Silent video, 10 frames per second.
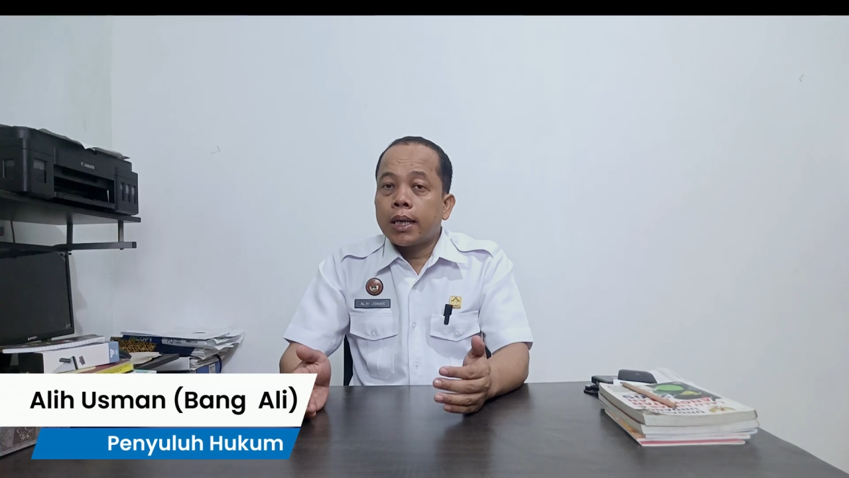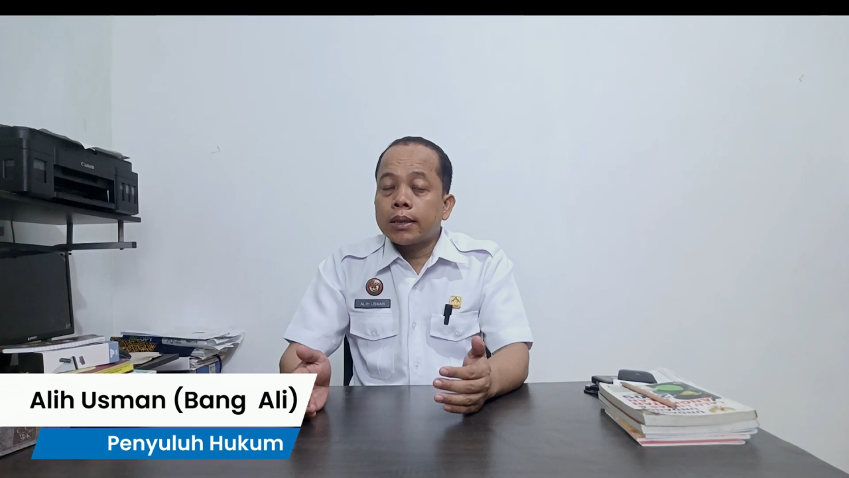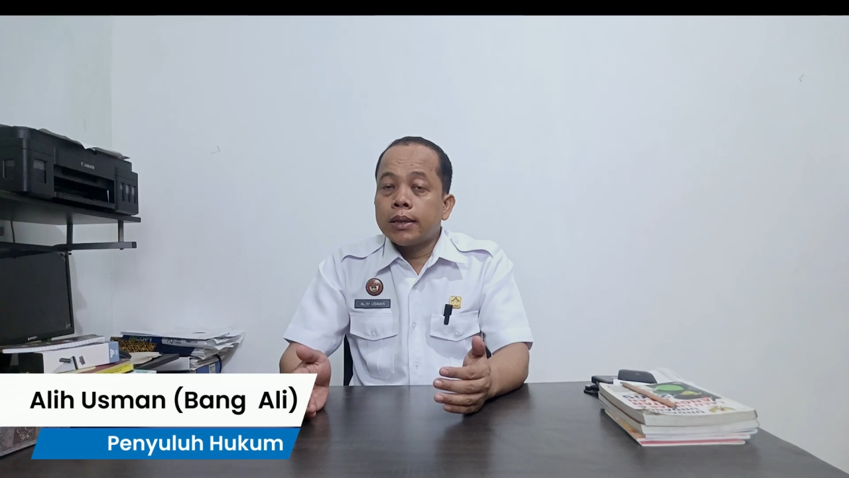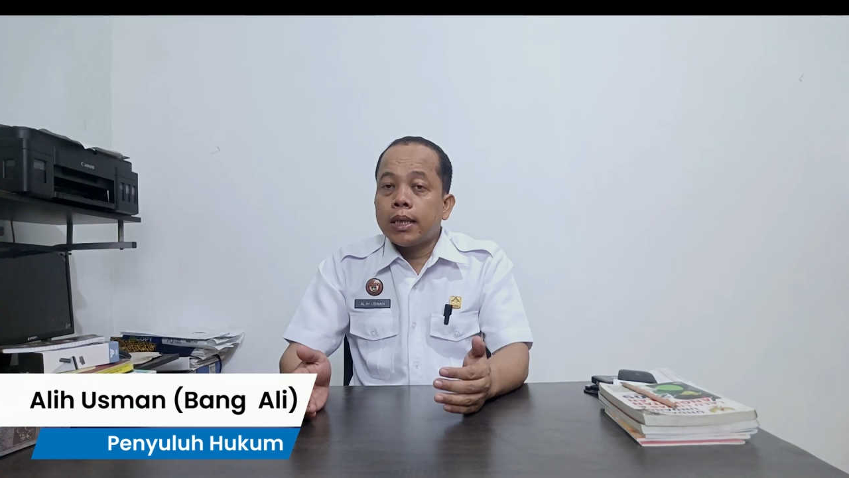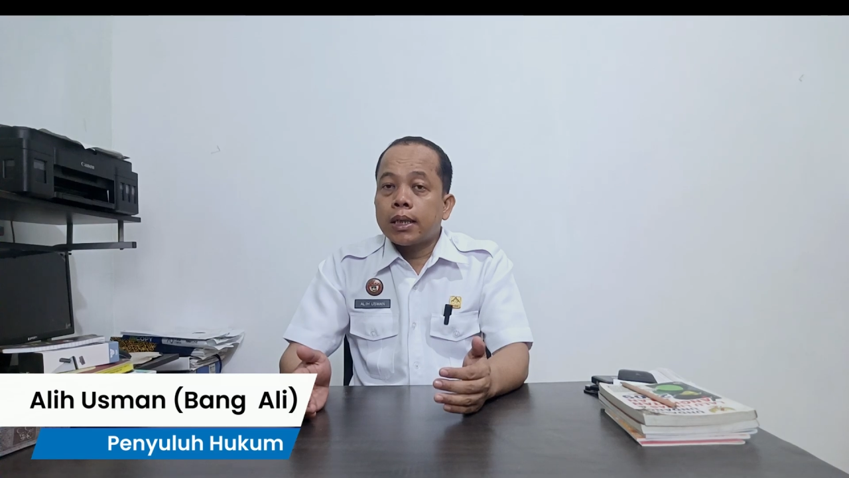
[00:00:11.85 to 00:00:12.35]

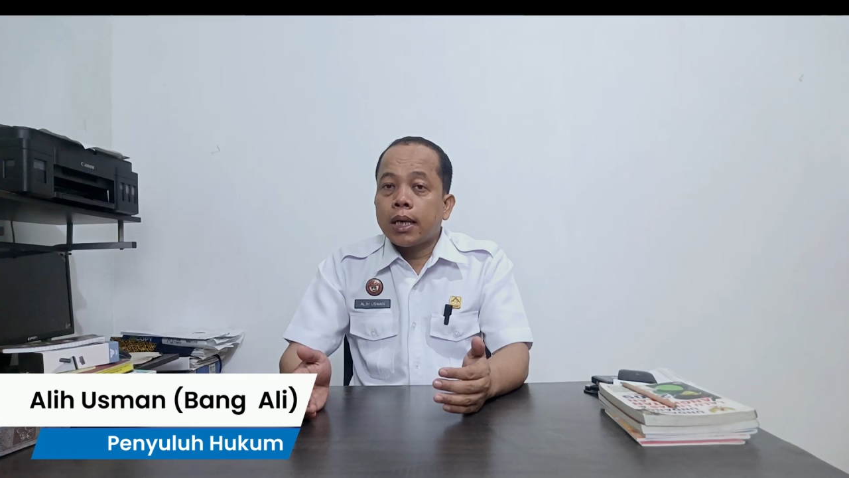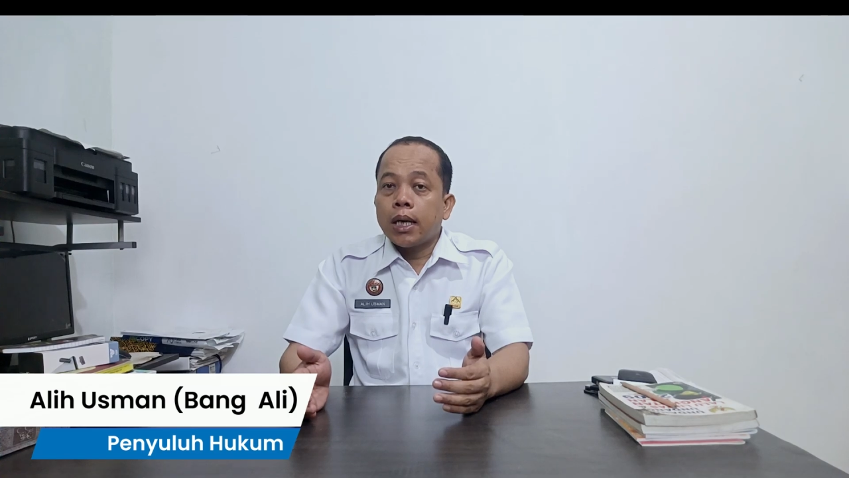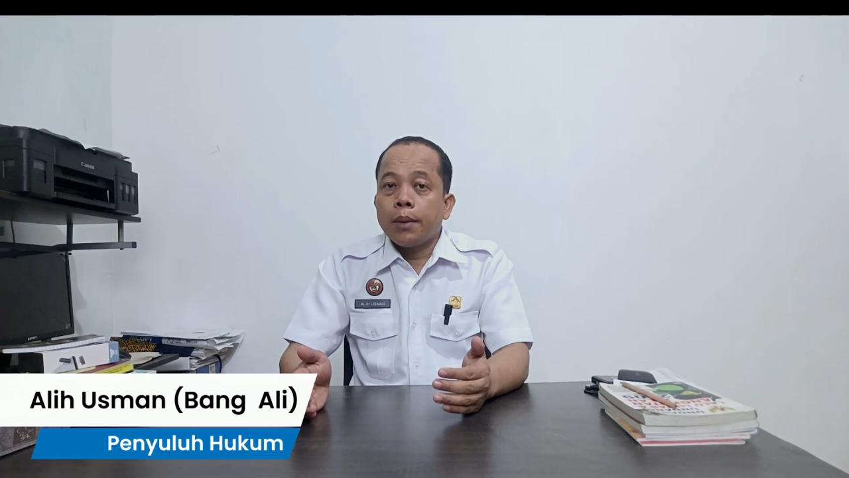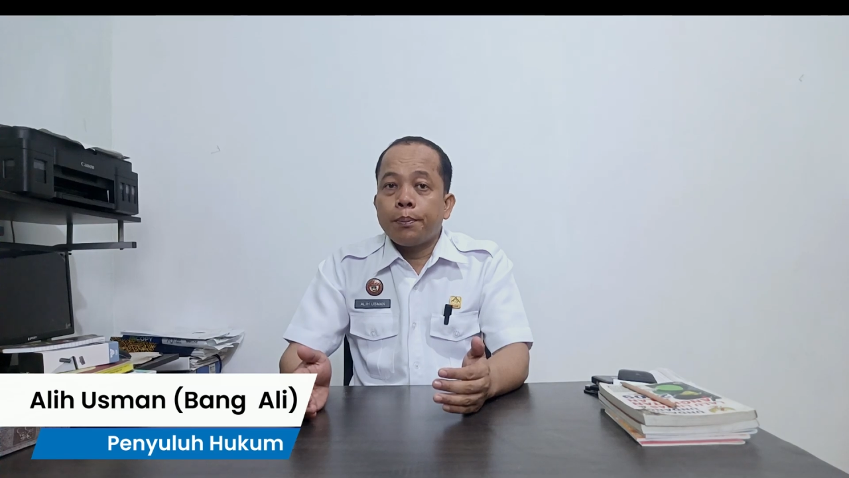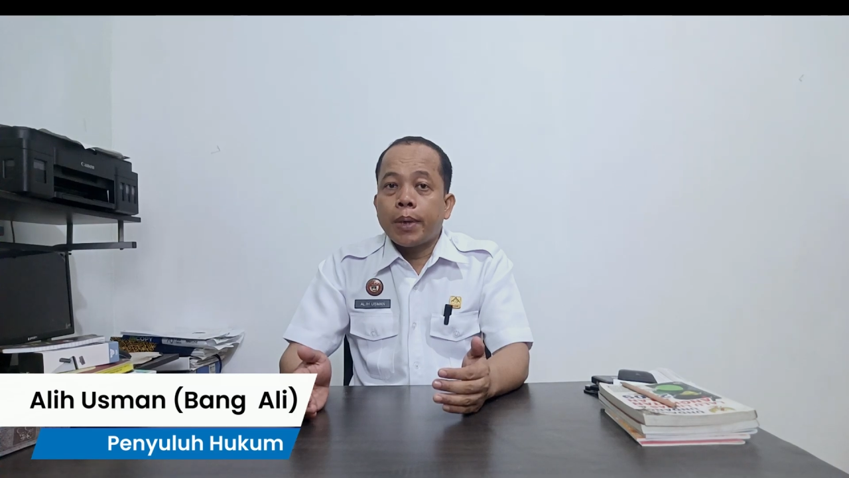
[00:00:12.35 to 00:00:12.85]
karena
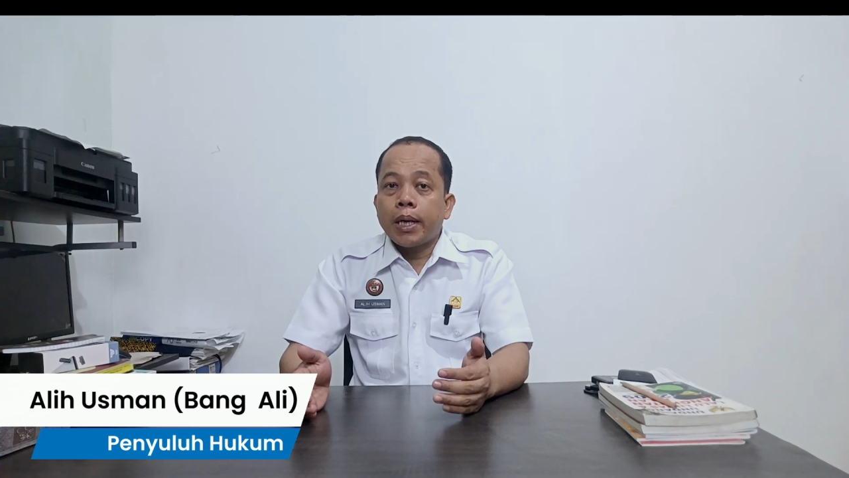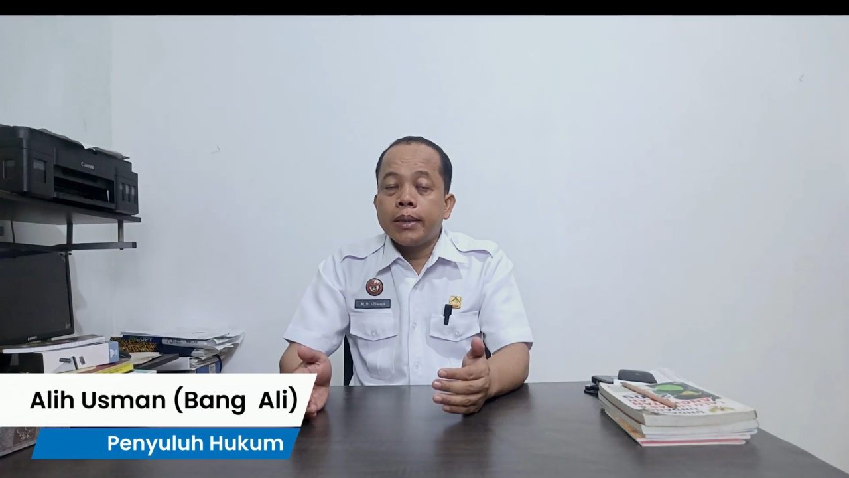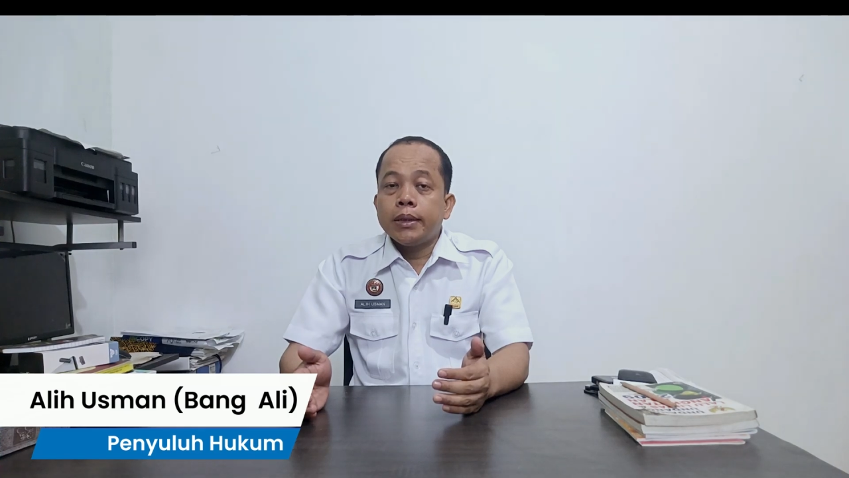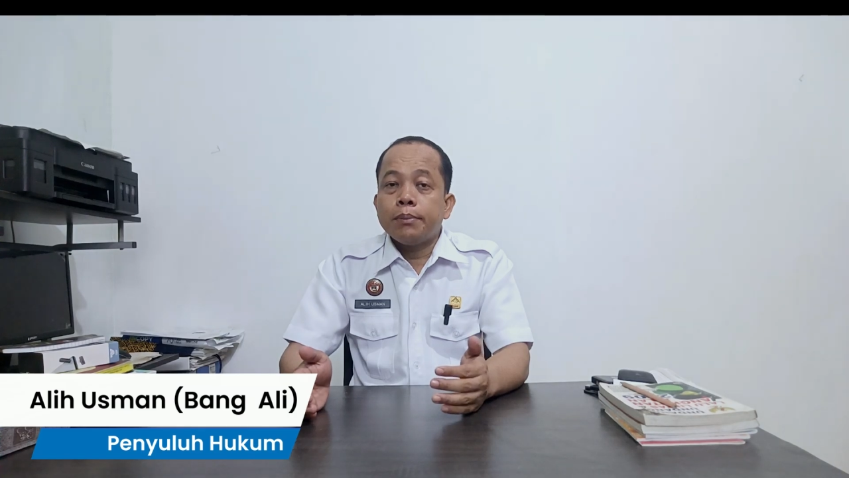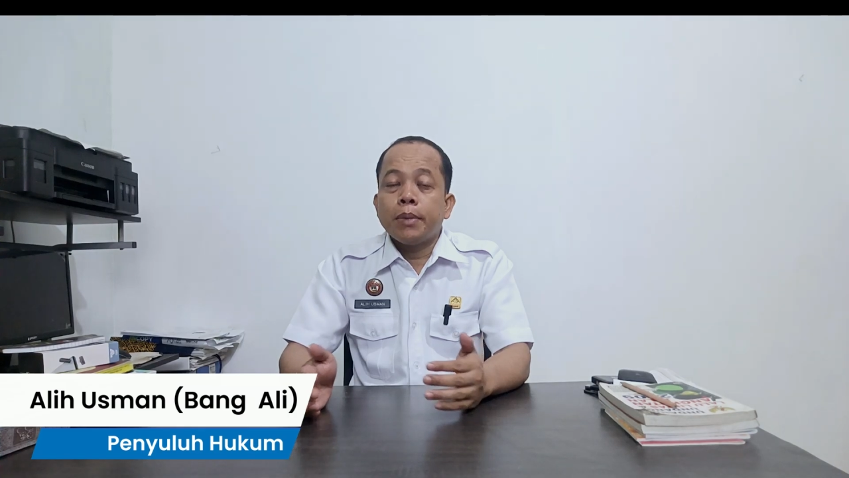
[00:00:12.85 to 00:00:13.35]
kealpaannya